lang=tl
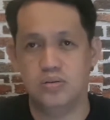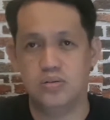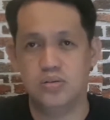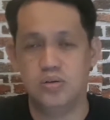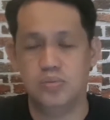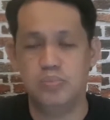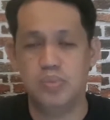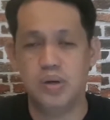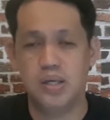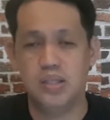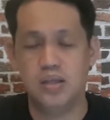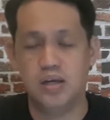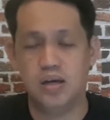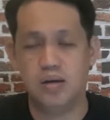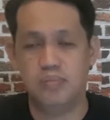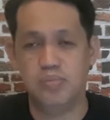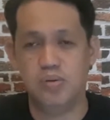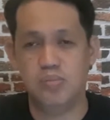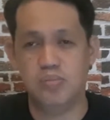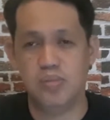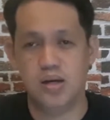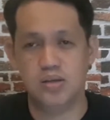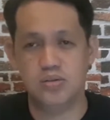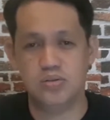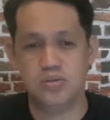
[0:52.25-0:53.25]
So pwede kang
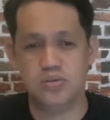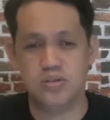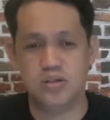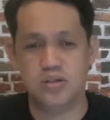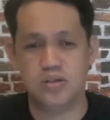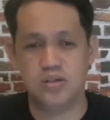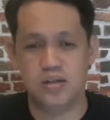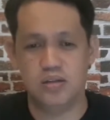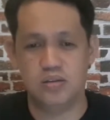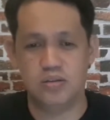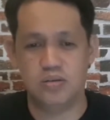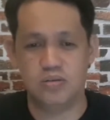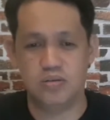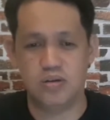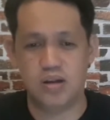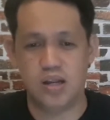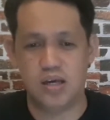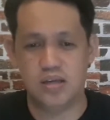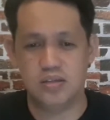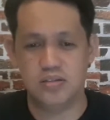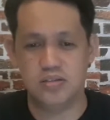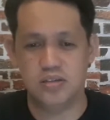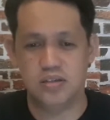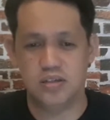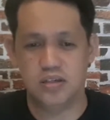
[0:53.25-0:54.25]
pumasok sa ganitong
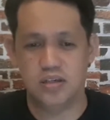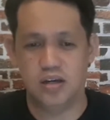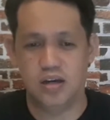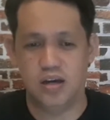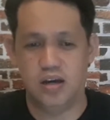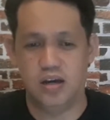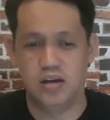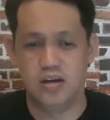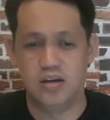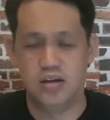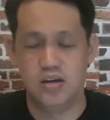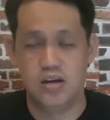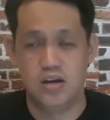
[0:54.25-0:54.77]
klaseng uh,